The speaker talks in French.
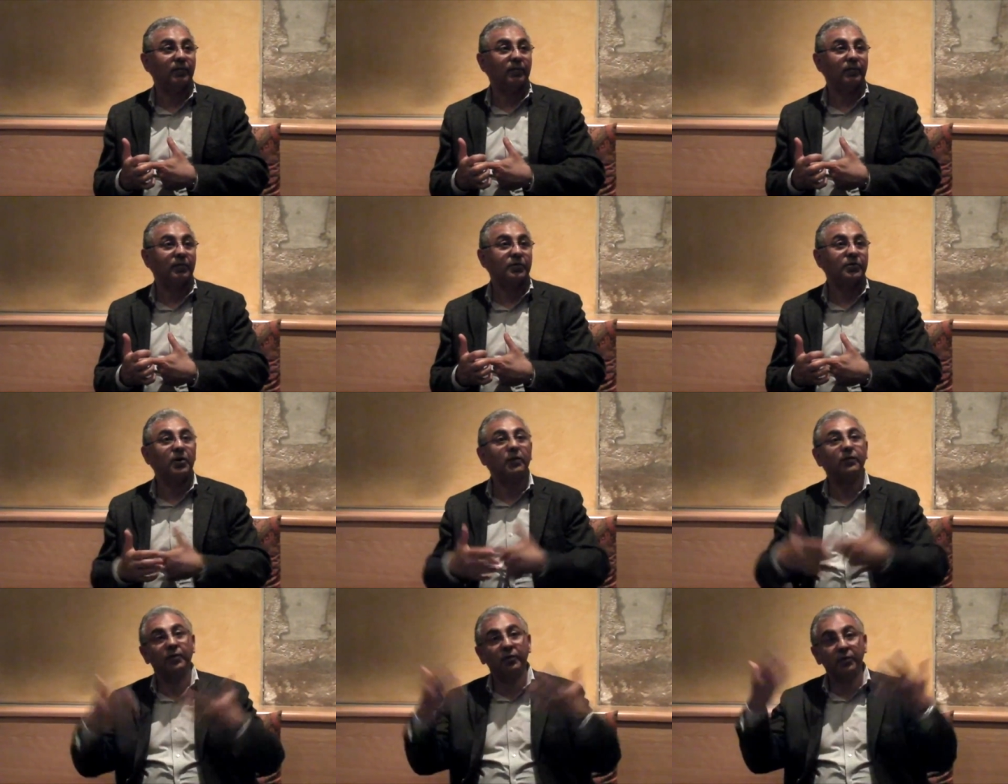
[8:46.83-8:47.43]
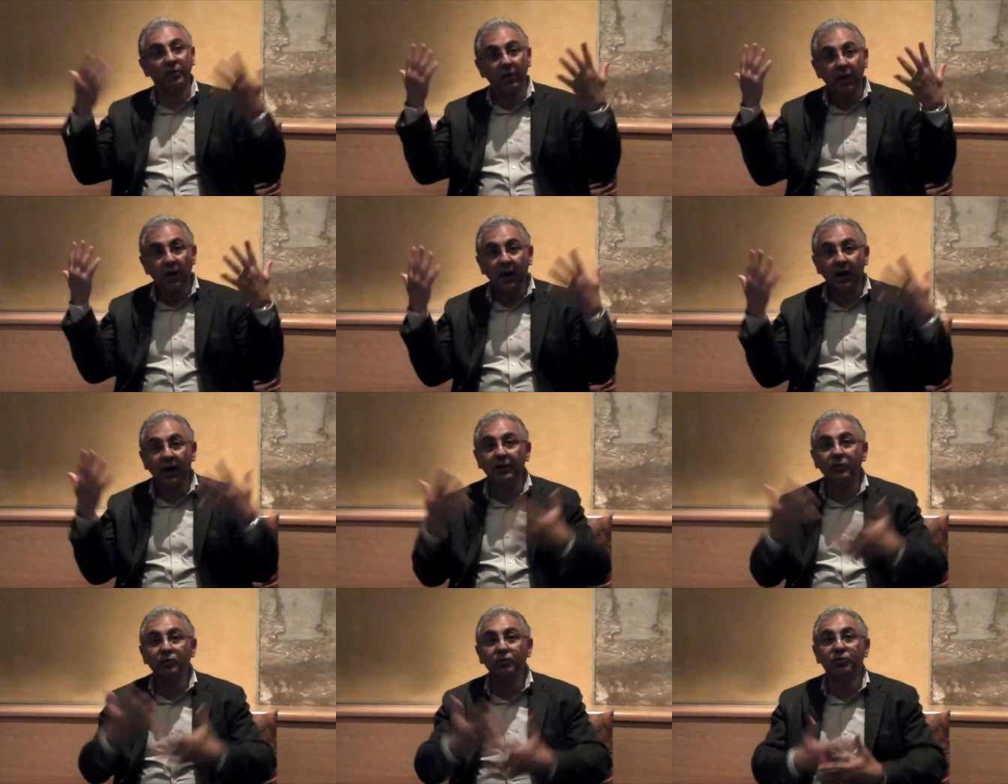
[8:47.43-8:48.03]
Sauf
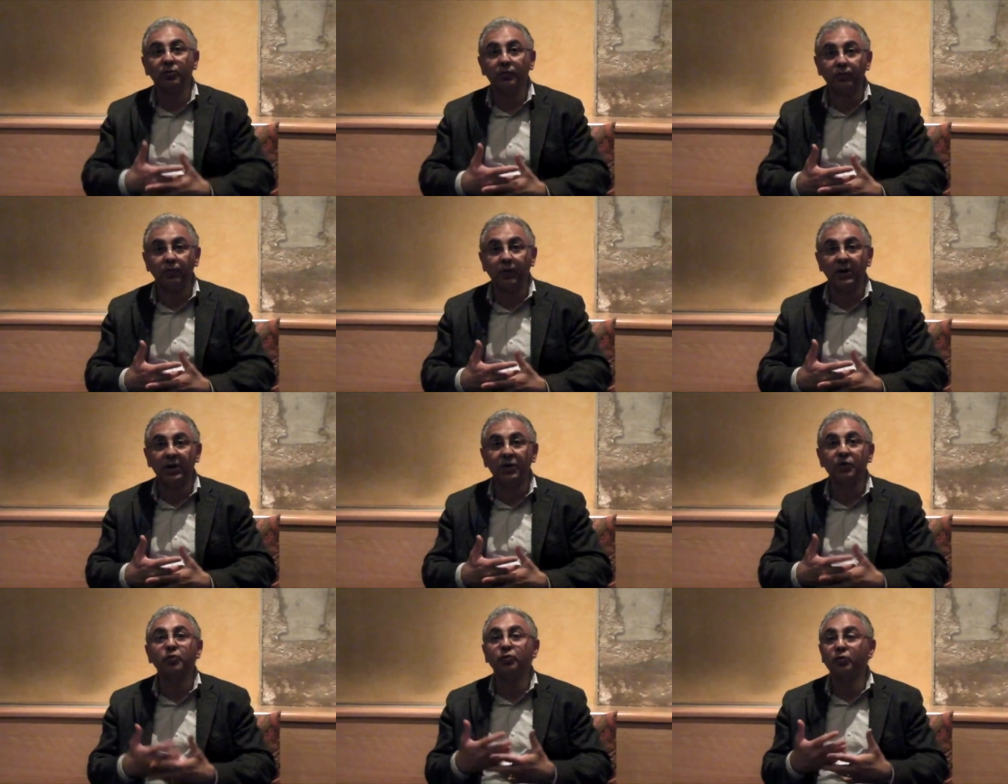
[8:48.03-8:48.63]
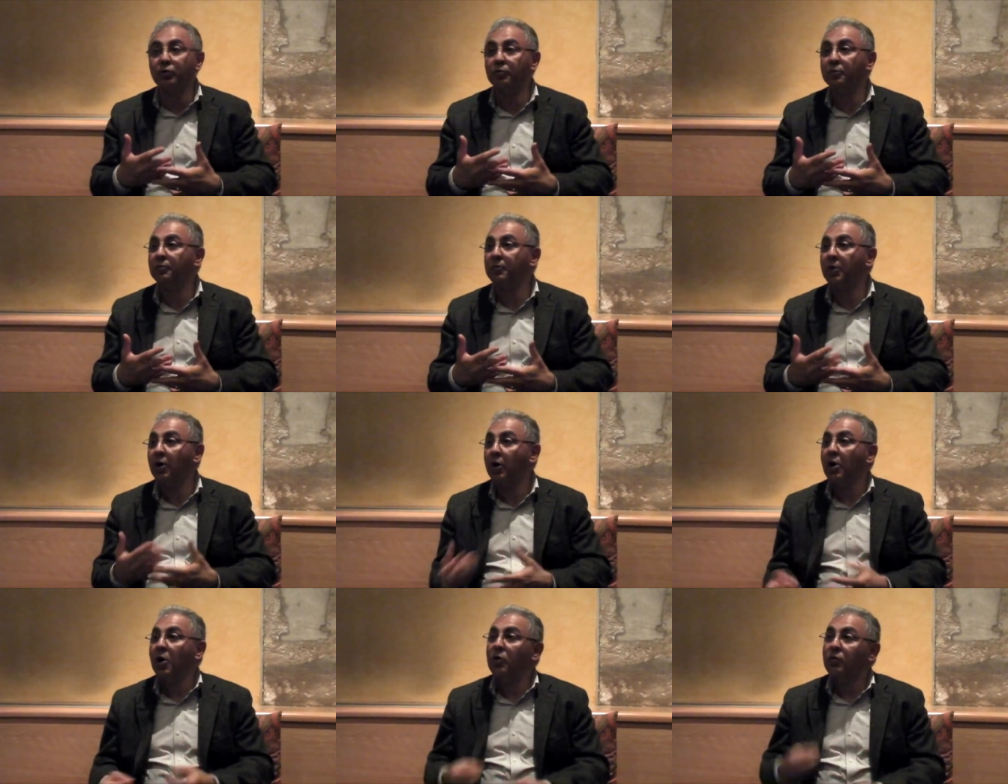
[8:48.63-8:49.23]
qu'elles nous sont voilées jusqu'au
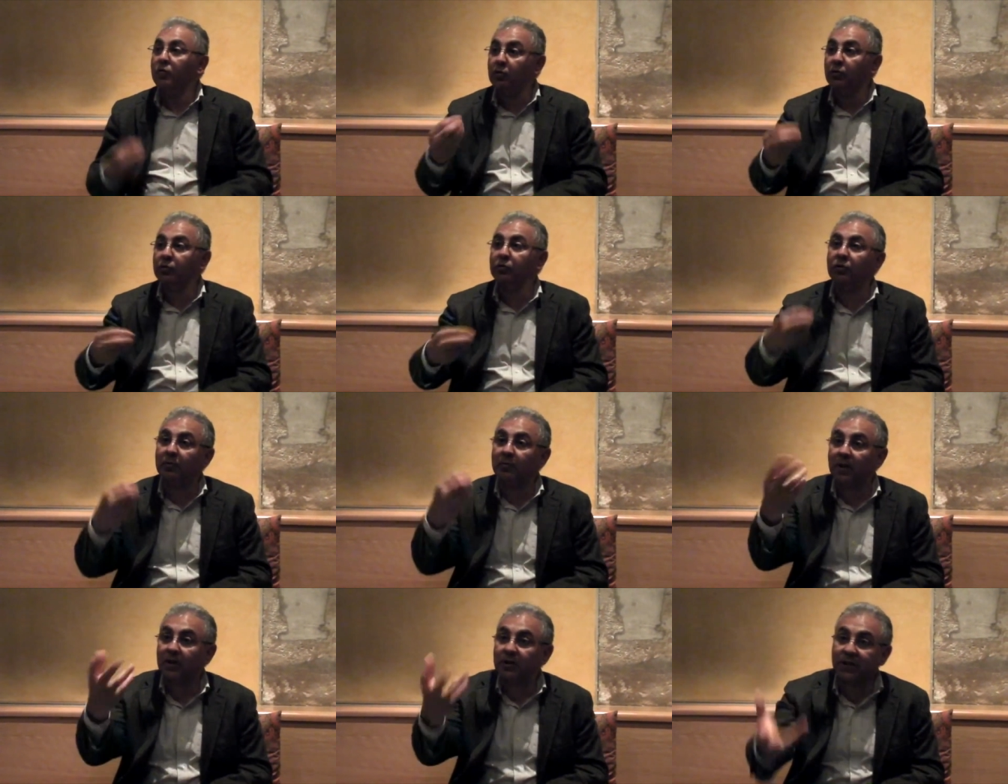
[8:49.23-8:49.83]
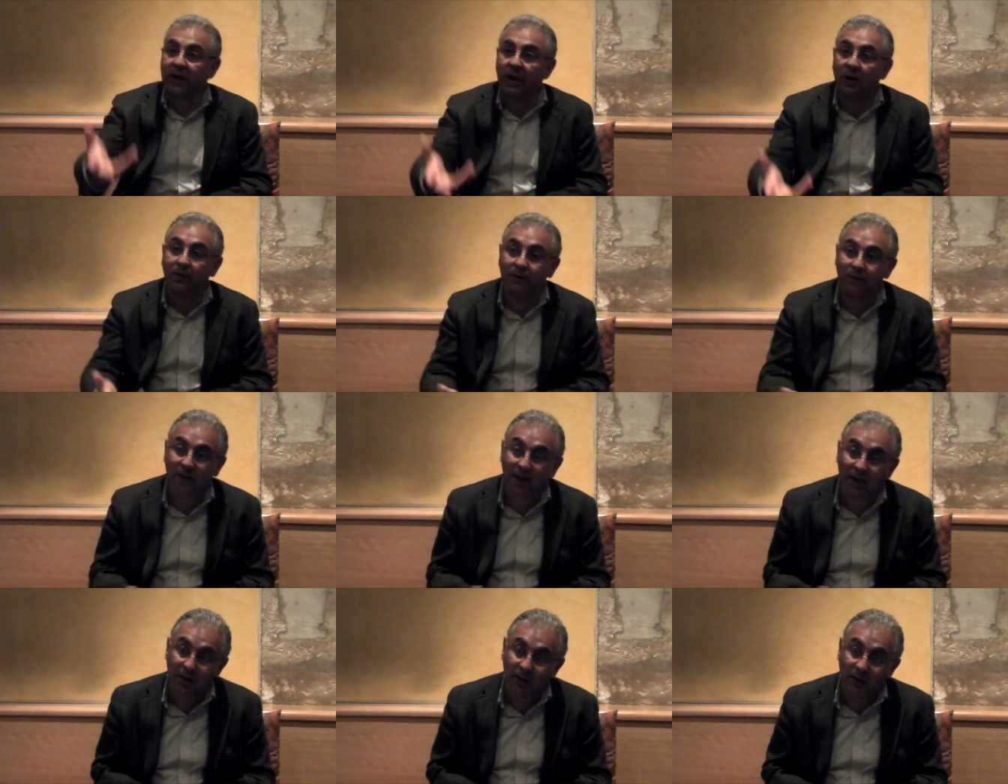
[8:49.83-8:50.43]
moment où on commence à en
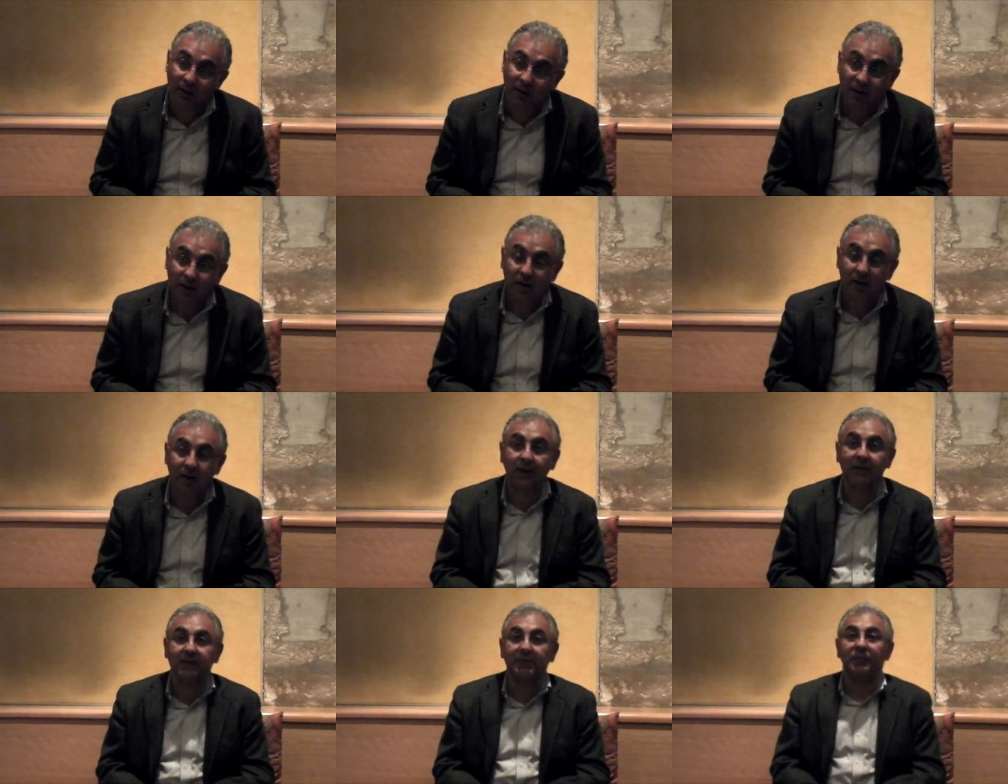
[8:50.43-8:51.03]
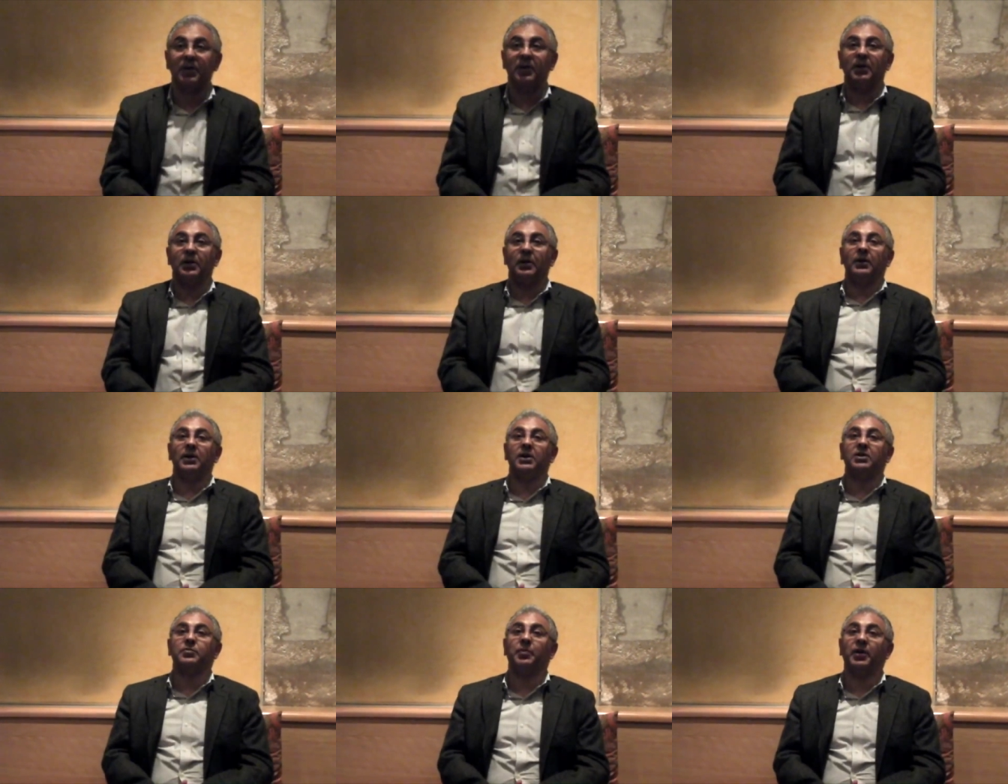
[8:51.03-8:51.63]
faire euh,
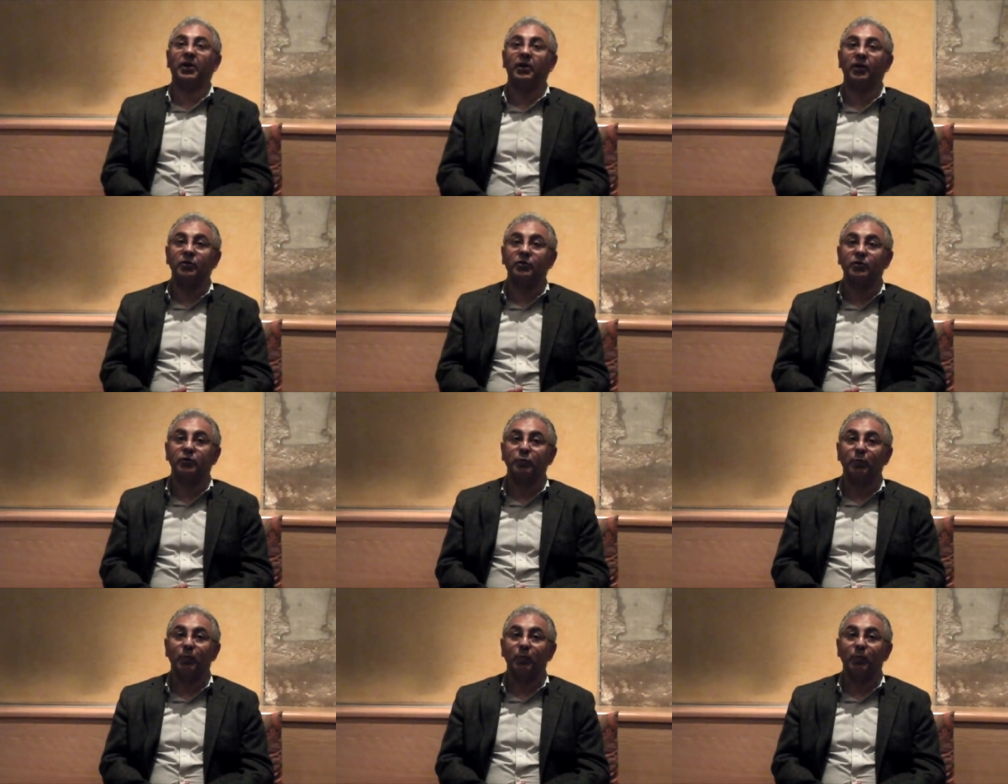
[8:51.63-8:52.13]
l'expérience.